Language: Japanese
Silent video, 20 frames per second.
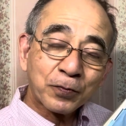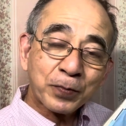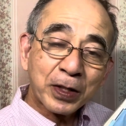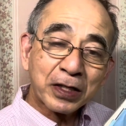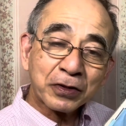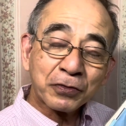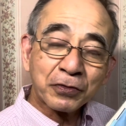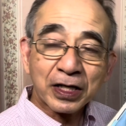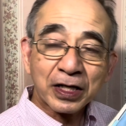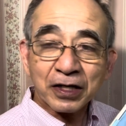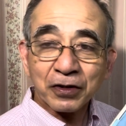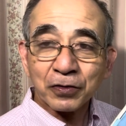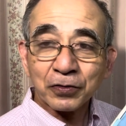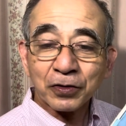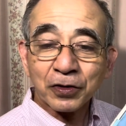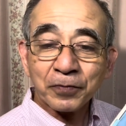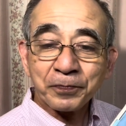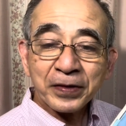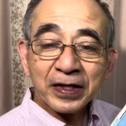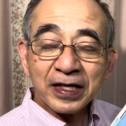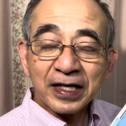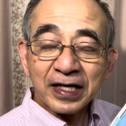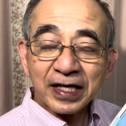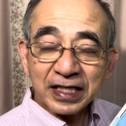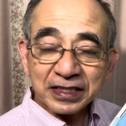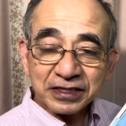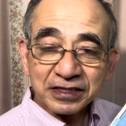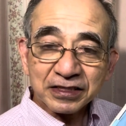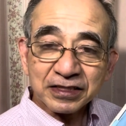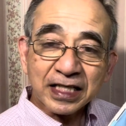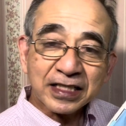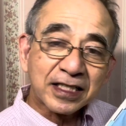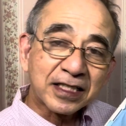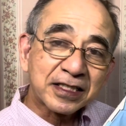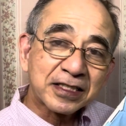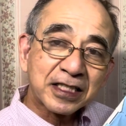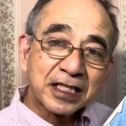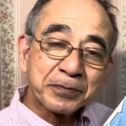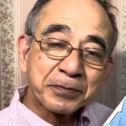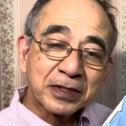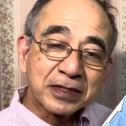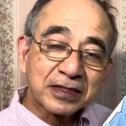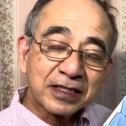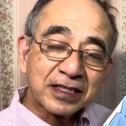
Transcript: パウロはこの熱く語っています。